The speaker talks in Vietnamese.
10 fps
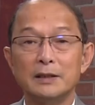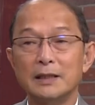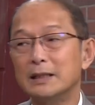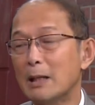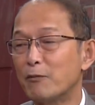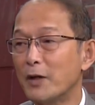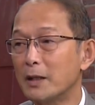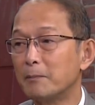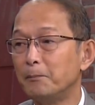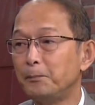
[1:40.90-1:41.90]
thì nhập
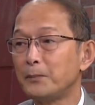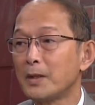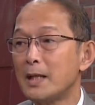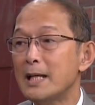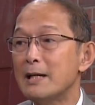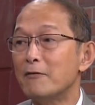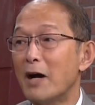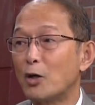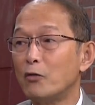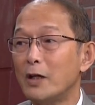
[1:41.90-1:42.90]
viện.
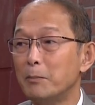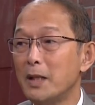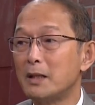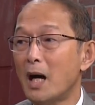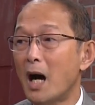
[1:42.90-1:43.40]
Và quý vị biết